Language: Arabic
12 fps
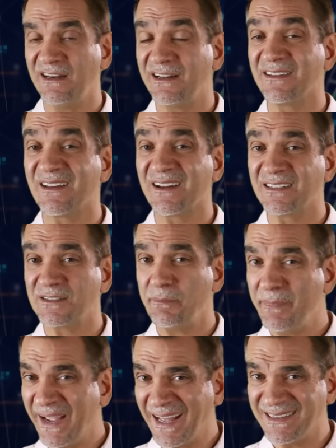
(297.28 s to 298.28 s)
الاطارات
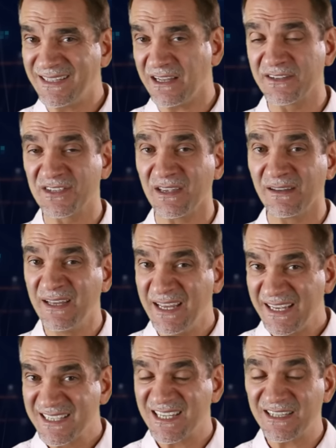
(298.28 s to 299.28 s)
بحد اقصى
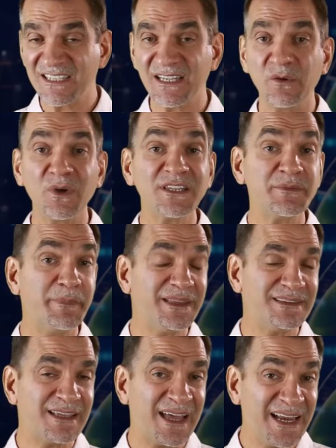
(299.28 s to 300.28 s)
ست سنوات
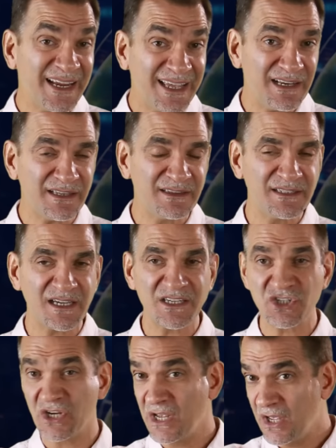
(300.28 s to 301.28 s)
من تاريخ
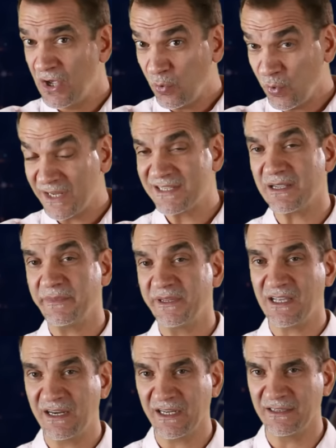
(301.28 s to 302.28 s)
الانتاج وليس من
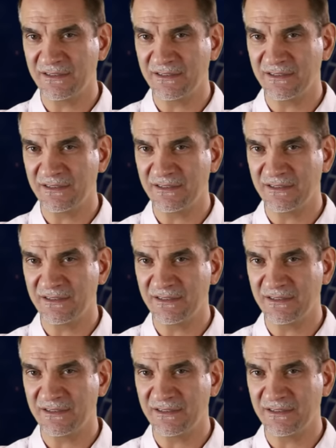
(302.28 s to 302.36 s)
تاريخ